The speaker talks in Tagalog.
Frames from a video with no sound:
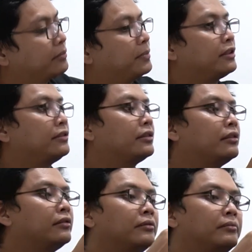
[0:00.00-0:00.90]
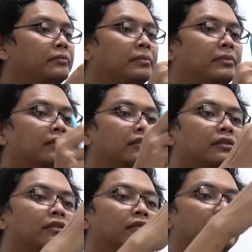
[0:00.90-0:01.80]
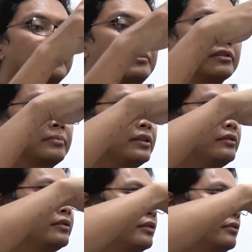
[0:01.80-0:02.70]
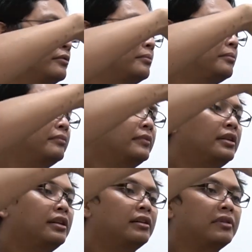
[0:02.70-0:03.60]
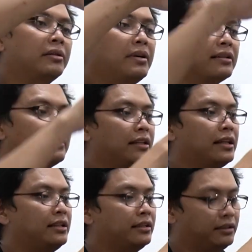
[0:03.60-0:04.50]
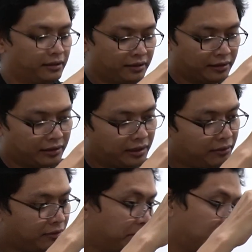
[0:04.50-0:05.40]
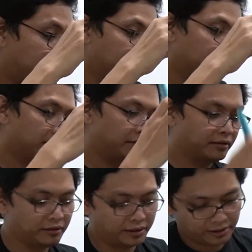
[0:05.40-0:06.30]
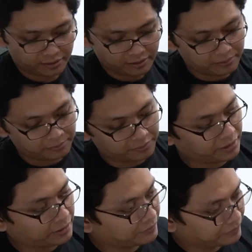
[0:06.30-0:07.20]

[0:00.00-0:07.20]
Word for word: pa rin sa loob. May box na may box pa rin sa loob. May box na. Dalawang box. Okay, alam ko na.